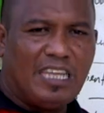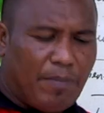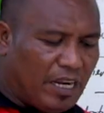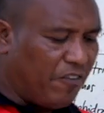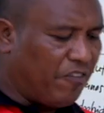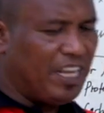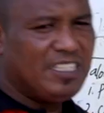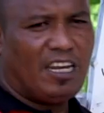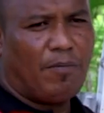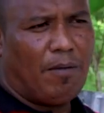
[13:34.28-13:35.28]
bazia ba
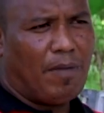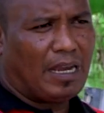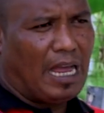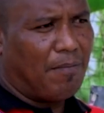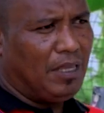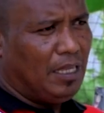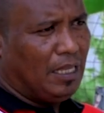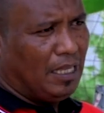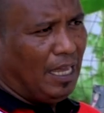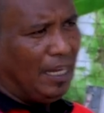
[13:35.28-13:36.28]
referensi nebe mak
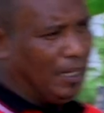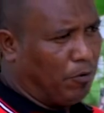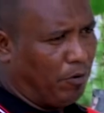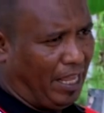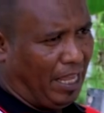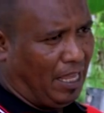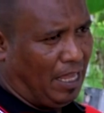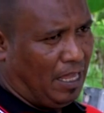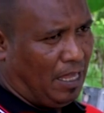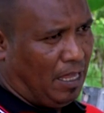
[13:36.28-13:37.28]
ami iha libru
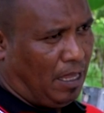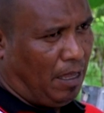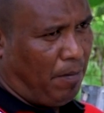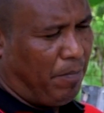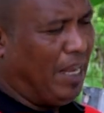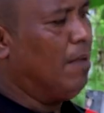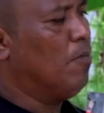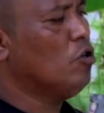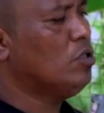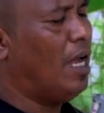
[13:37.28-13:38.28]
ne
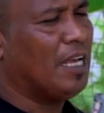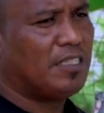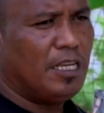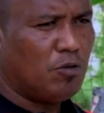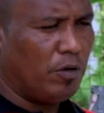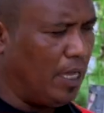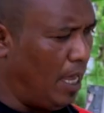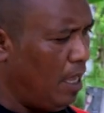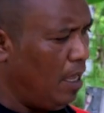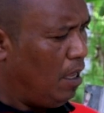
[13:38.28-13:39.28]
belemos asesu
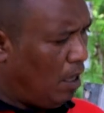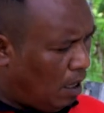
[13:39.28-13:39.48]
iha